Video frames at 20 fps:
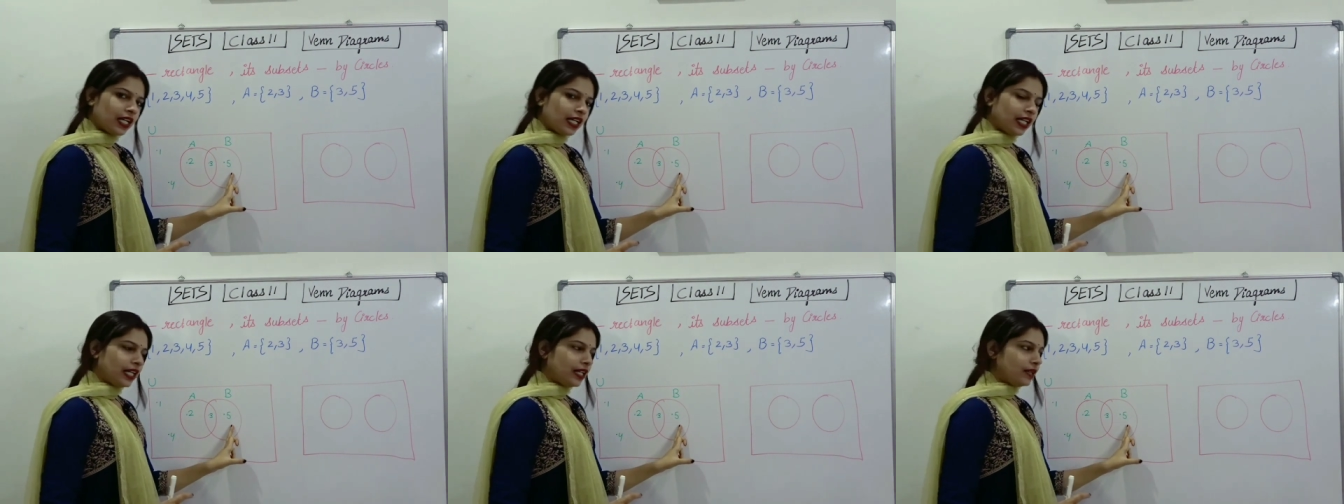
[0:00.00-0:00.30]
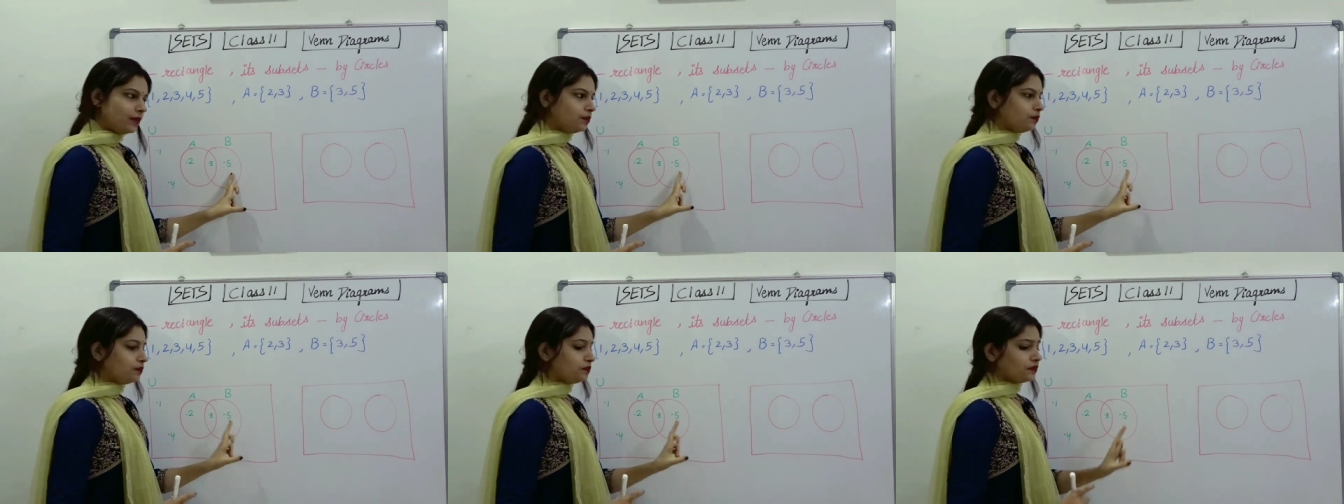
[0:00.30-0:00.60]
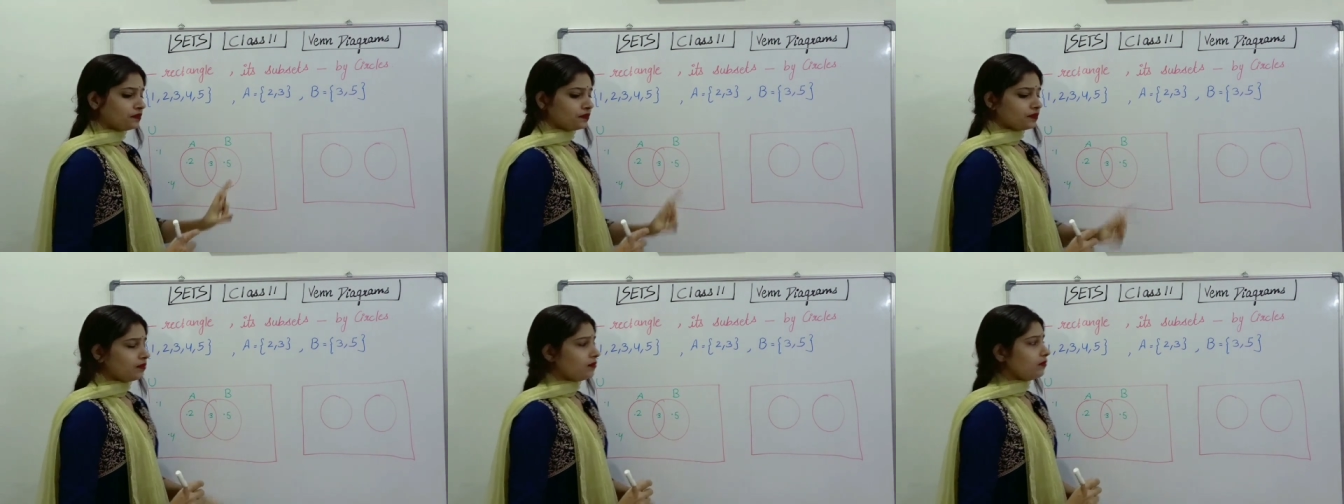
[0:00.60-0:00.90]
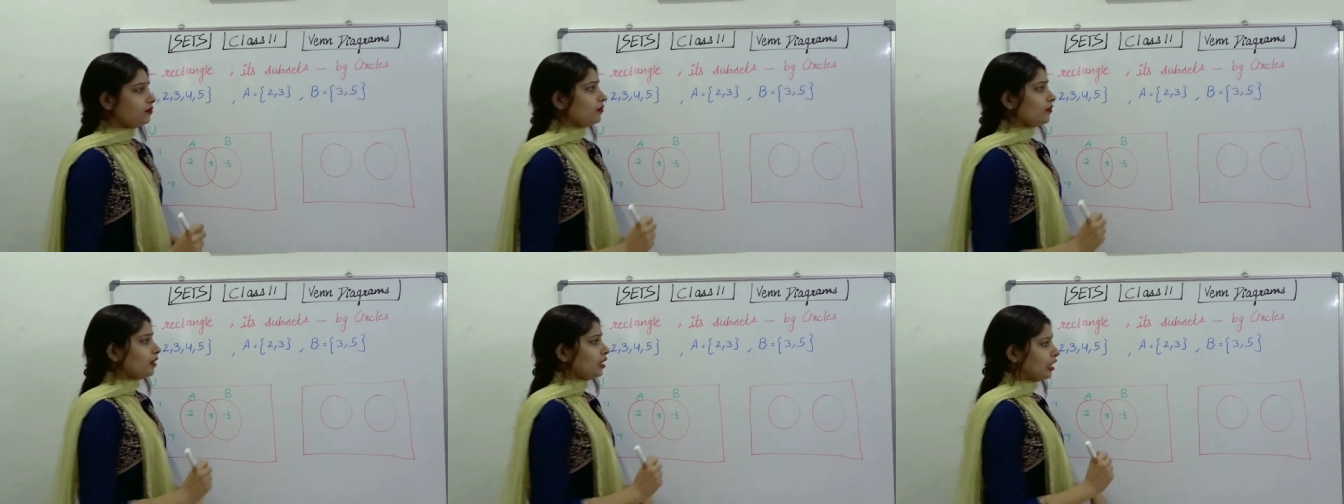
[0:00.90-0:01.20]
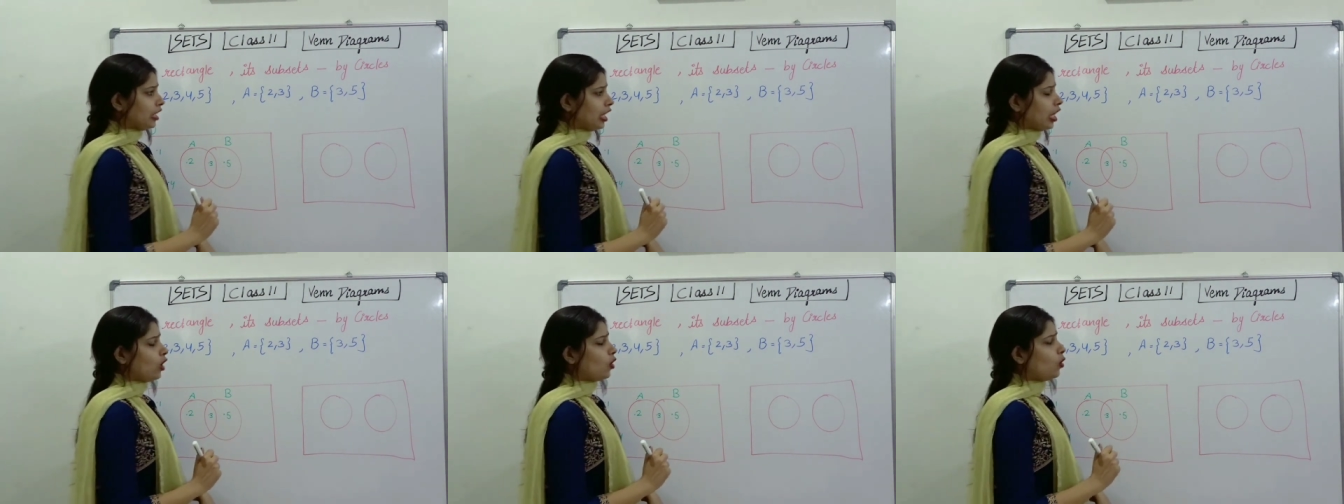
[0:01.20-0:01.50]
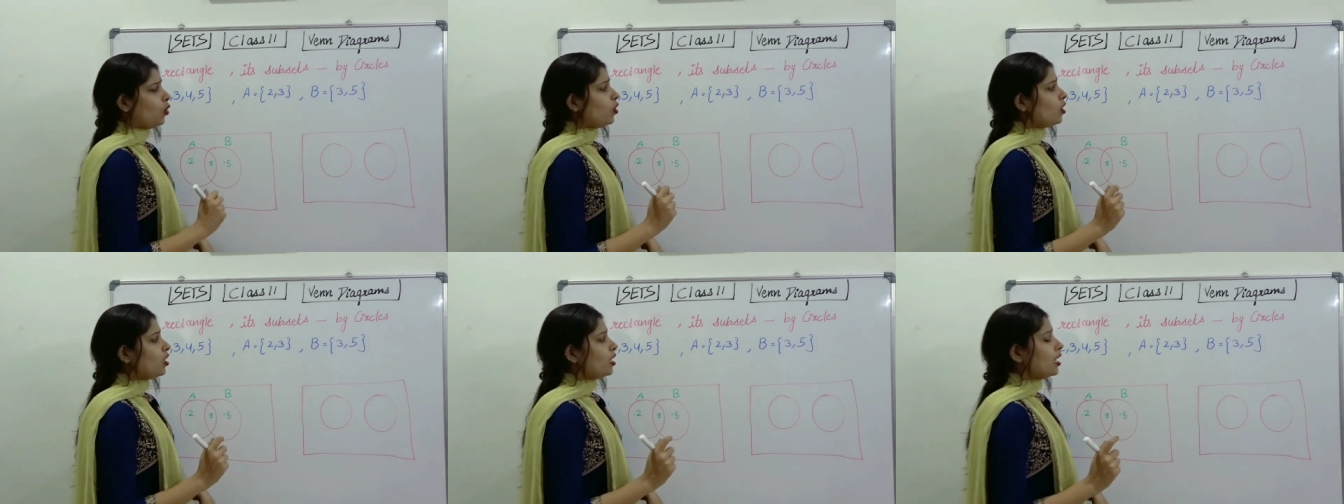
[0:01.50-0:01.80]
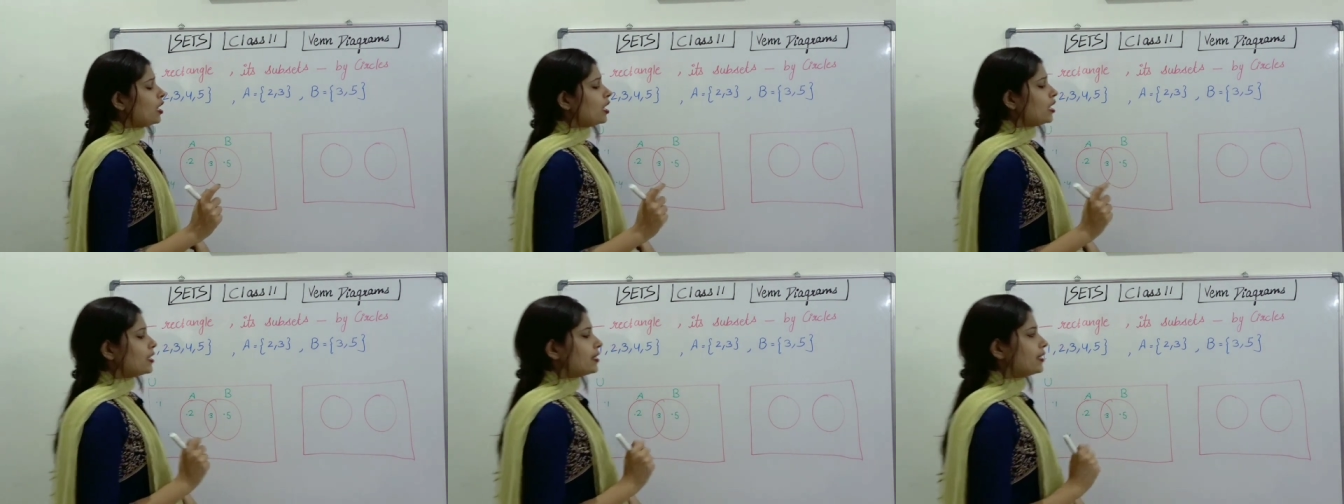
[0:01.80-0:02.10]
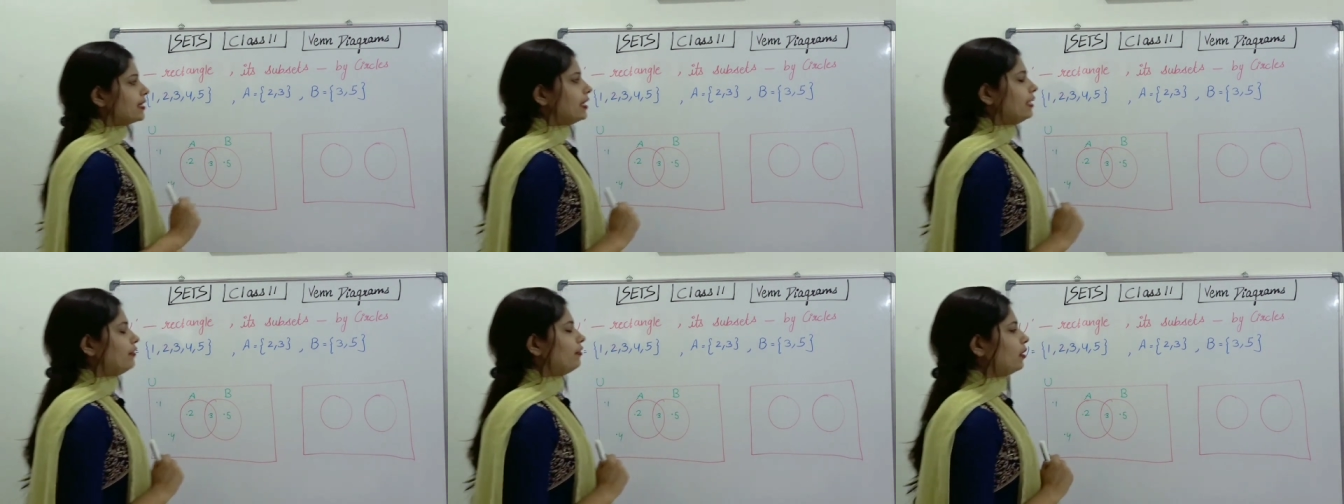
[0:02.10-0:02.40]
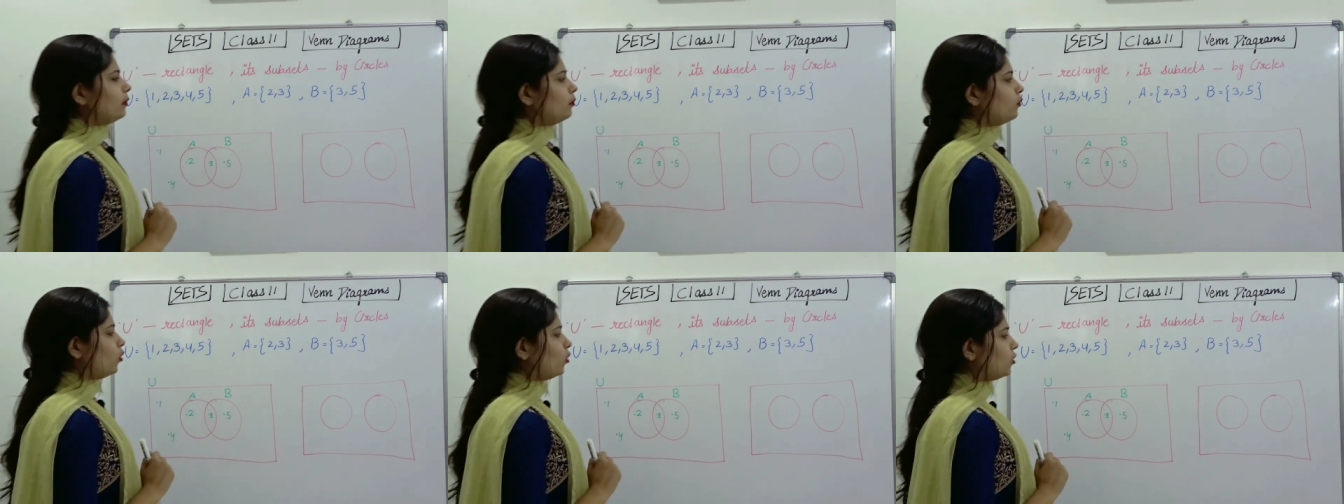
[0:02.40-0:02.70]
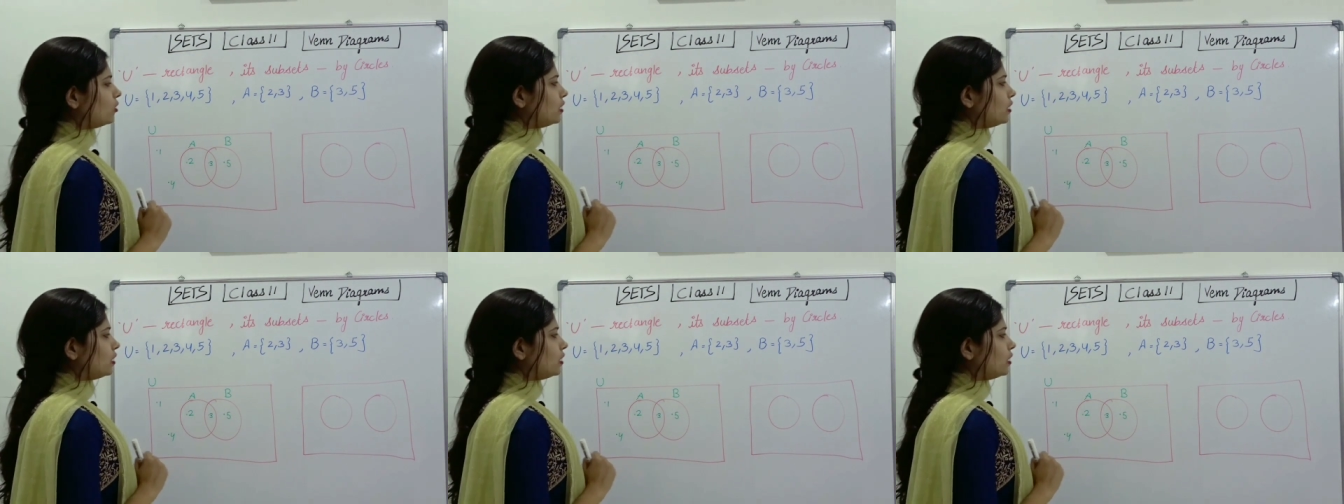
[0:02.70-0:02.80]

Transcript: क्लियर नाउ सी वन